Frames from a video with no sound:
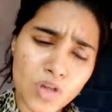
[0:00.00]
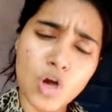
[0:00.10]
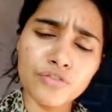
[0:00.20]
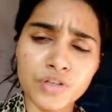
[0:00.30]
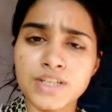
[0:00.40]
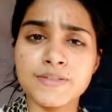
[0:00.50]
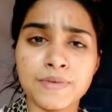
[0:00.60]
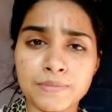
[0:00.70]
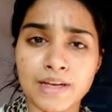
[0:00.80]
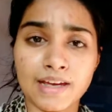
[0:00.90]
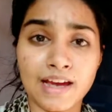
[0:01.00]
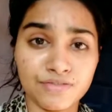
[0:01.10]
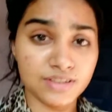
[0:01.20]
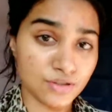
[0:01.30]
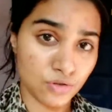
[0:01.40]
और फनीज में मैं
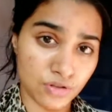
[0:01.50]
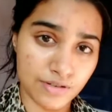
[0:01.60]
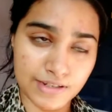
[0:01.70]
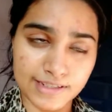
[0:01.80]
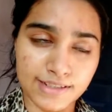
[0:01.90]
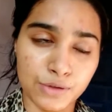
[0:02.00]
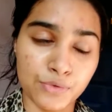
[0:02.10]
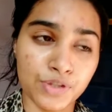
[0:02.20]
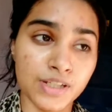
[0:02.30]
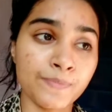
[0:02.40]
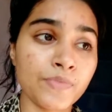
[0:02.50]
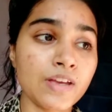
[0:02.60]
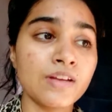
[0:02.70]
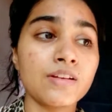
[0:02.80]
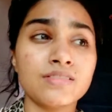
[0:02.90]
आफ्टर दिस कोरोना वायरस दे दूंगी
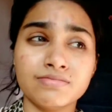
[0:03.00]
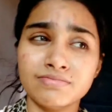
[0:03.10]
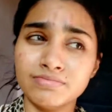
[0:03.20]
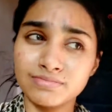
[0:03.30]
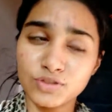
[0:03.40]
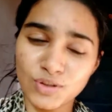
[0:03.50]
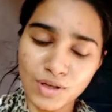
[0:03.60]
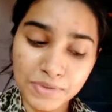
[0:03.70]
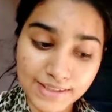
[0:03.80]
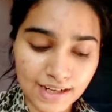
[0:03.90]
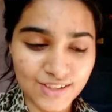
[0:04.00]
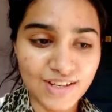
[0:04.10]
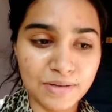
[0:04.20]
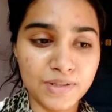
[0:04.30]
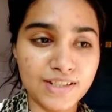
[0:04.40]
तो अभी साढ़े
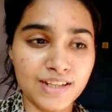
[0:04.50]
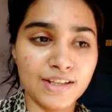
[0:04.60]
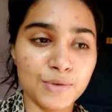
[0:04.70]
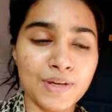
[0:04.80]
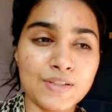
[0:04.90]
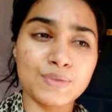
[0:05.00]
चार बजे हैं तो मैंने